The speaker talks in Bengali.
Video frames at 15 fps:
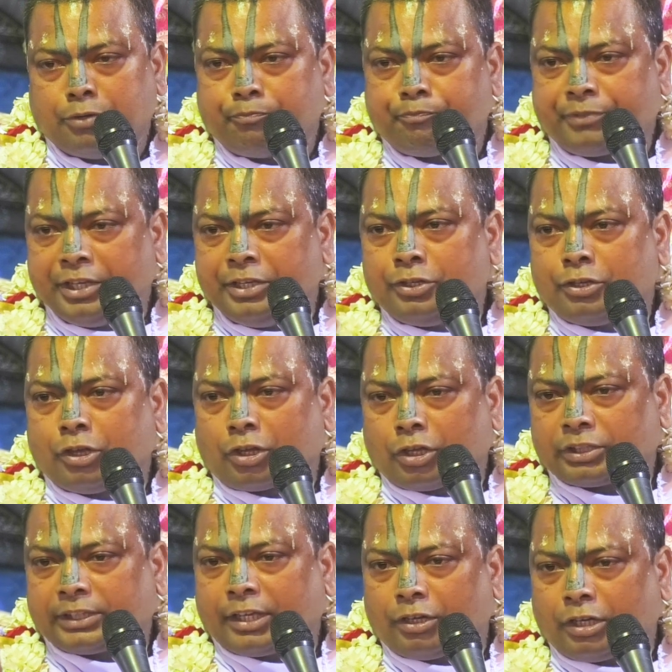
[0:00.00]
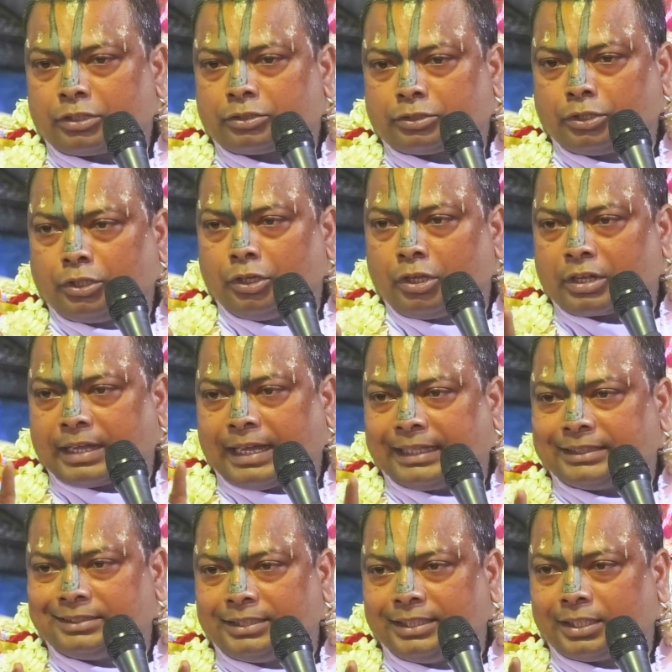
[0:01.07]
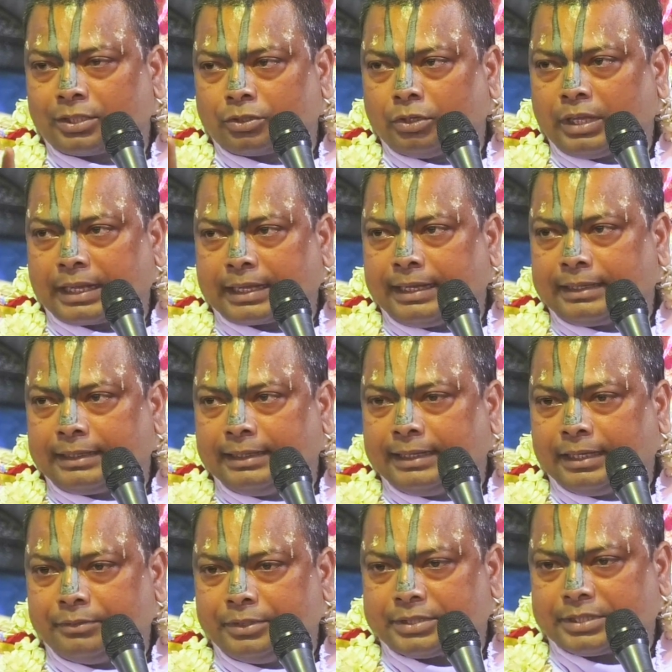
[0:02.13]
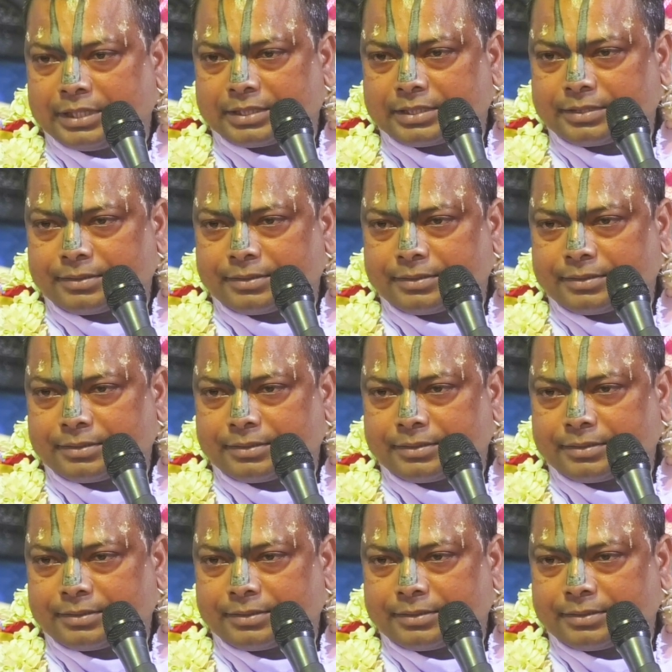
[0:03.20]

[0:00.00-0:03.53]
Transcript: পিণ্ড কথার অর্থ হলো খাদ্যের গোলাকার ডেলা বিশেষ